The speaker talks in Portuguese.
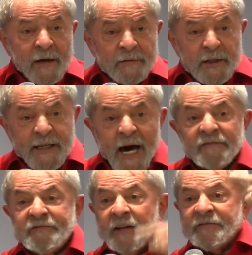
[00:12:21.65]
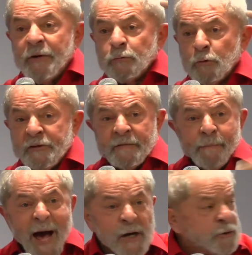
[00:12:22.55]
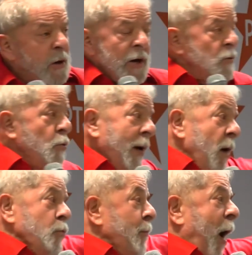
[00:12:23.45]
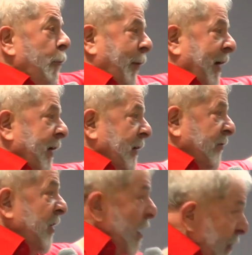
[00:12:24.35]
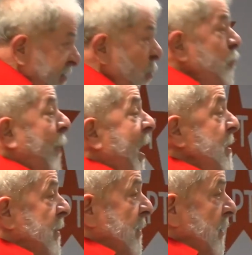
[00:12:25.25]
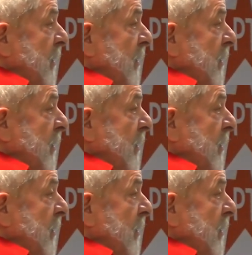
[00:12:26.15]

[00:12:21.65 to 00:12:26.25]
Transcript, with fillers: de que a ascensão dos de baixo não é um mal para eles, mas é um bem.